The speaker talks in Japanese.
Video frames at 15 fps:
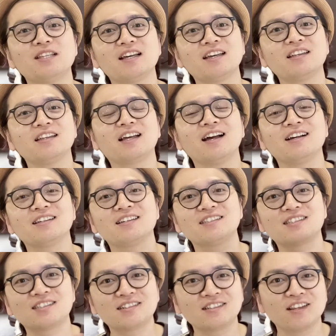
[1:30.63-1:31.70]
だけで完
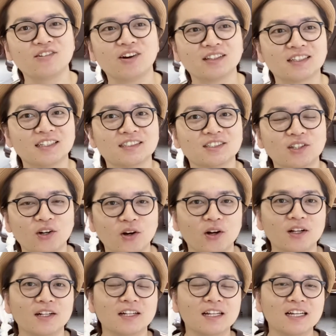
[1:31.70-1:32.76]
結するのは良かったんですけど